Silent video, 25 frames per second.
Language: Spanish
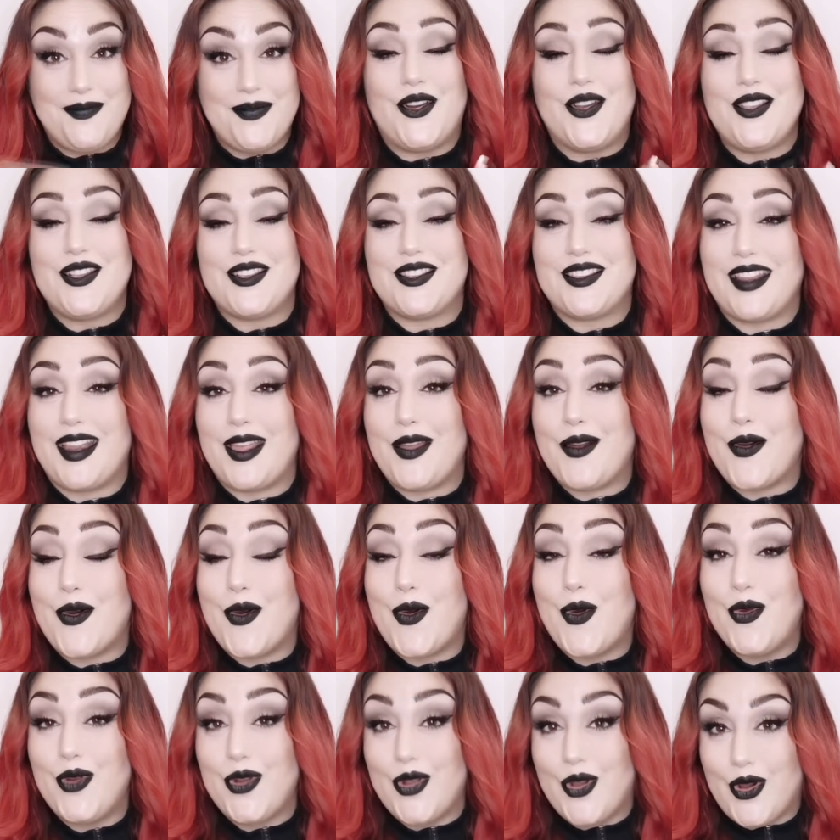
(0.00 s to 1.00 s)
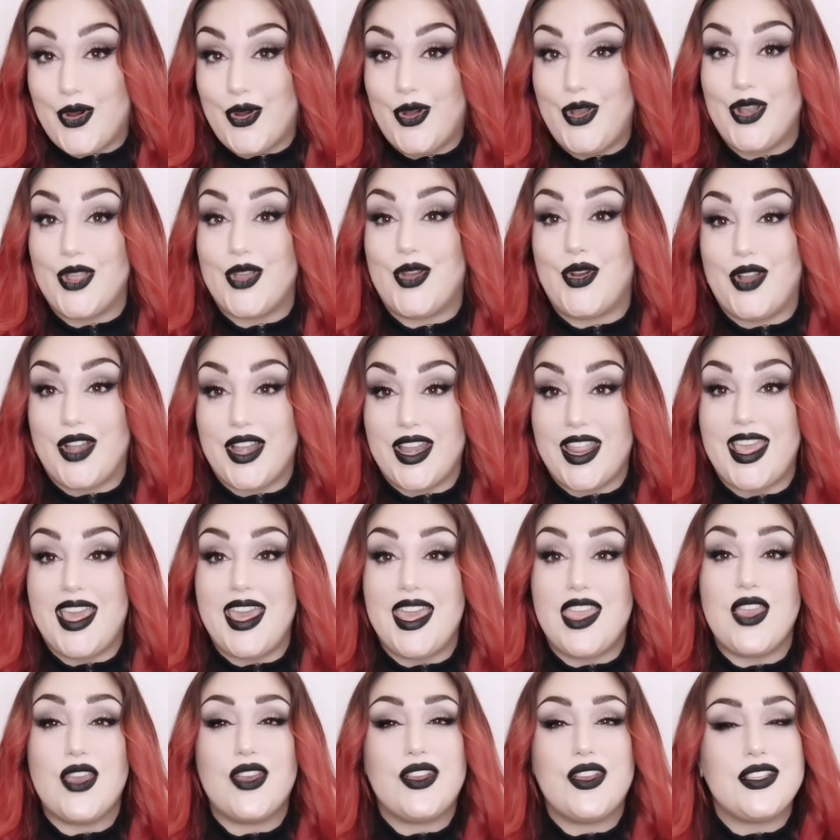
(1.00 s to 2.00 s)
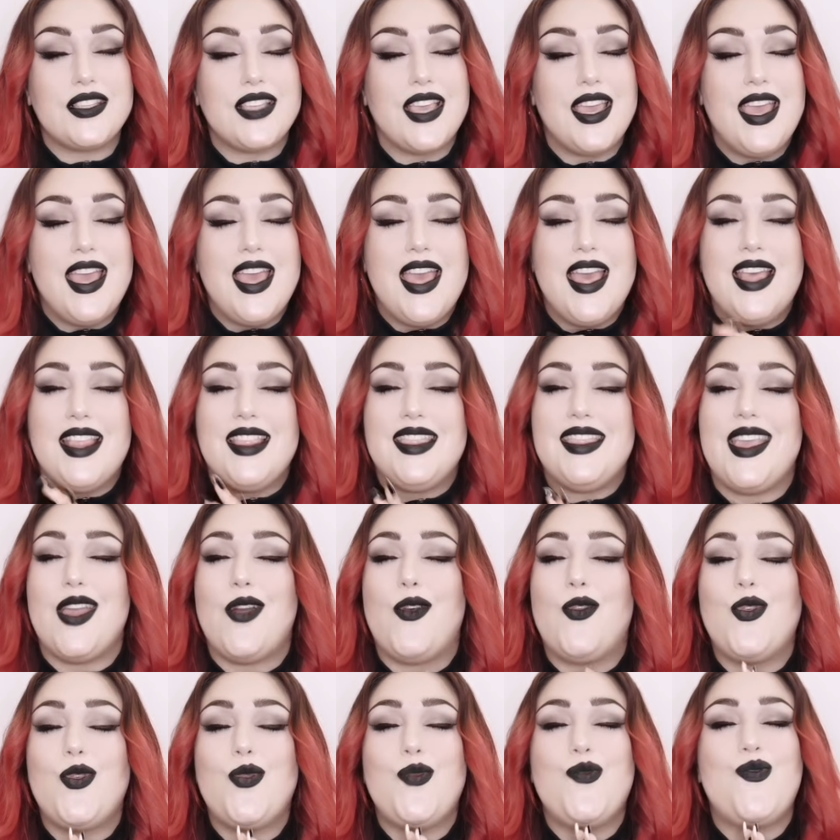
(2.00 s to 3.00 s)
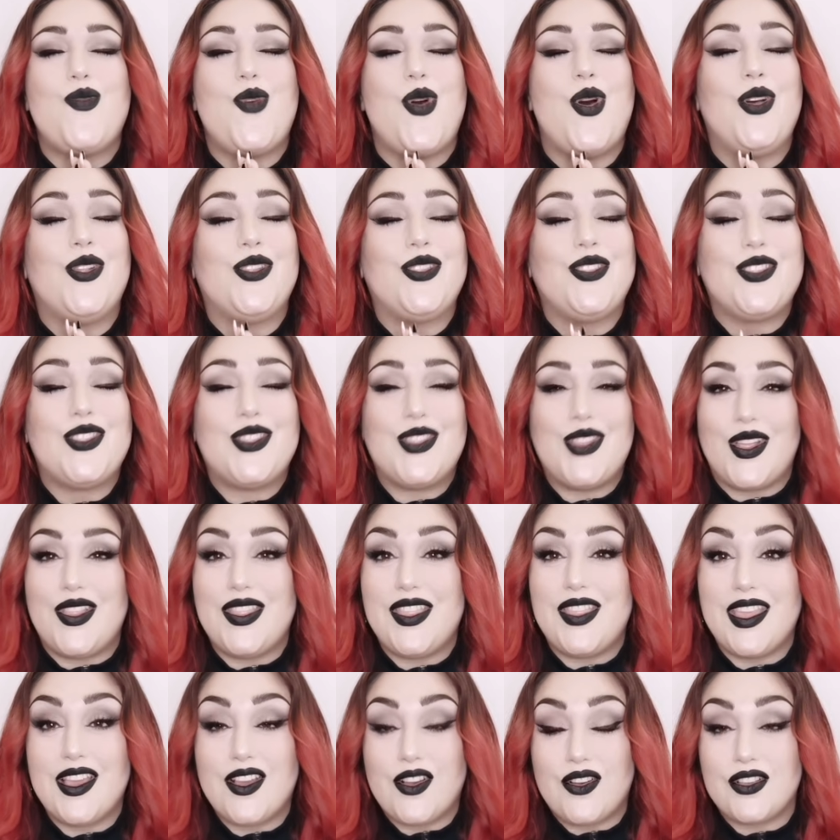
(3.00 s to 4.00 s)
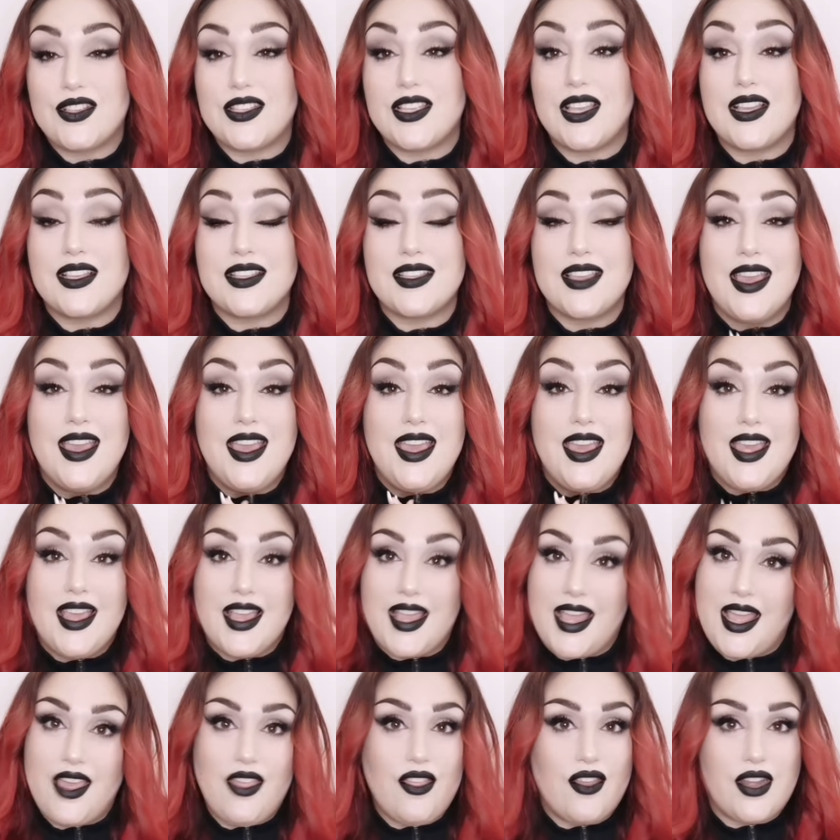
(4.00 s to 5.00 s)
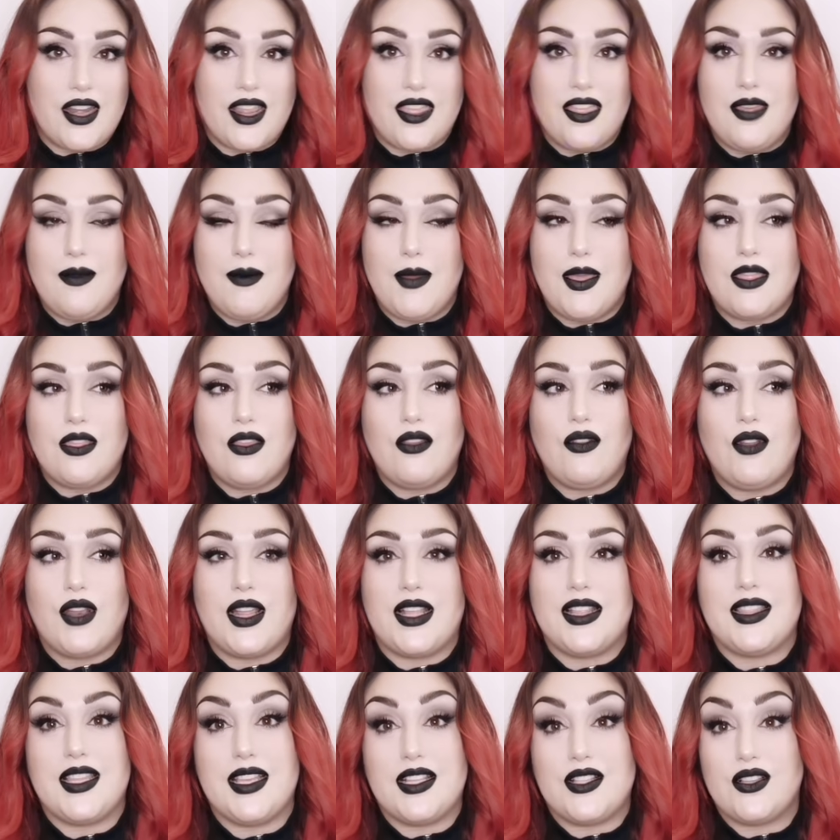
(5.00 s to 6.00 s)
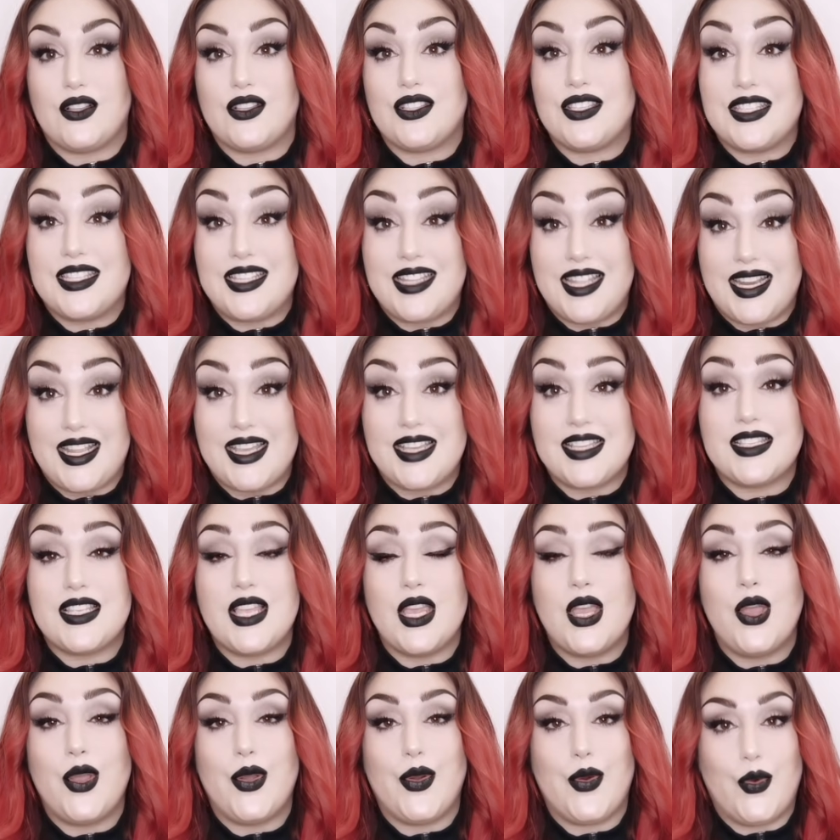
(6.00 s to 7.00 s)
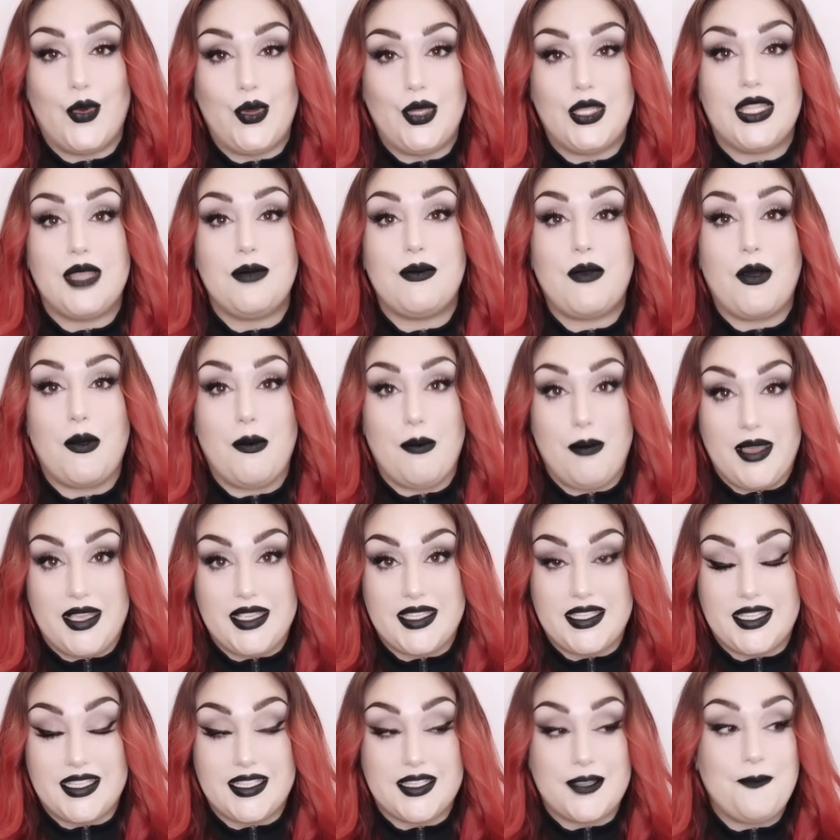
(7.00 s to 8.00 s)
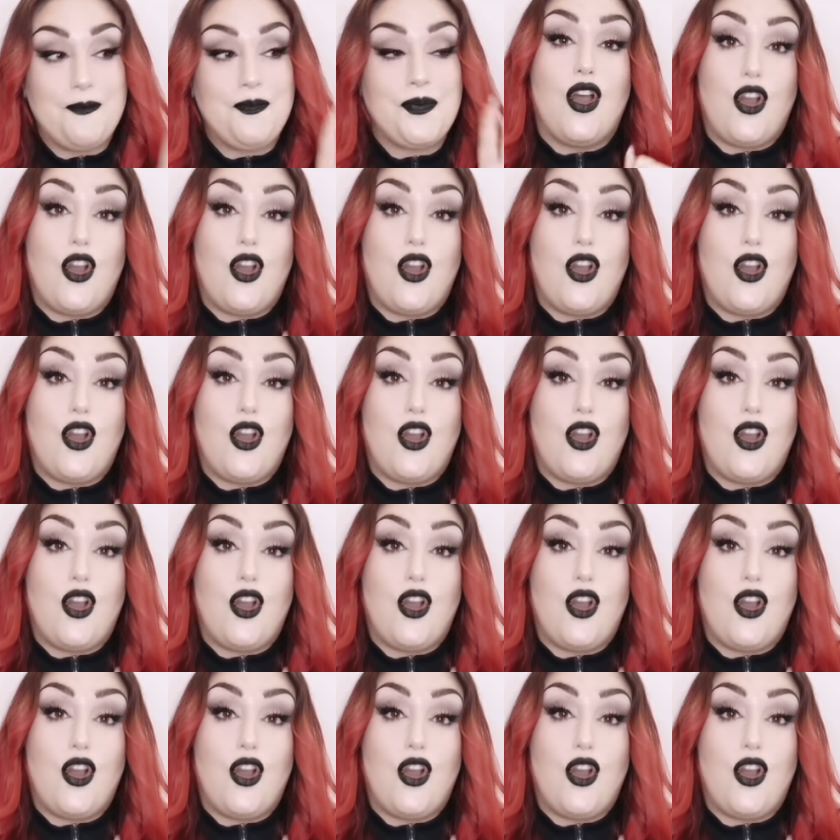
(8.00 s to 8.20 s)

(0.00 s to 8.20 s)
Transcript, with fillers: Hoy os traigo un haul con ellos de un montón de cosas que he ido recibiendo durante estos tres últimos meses.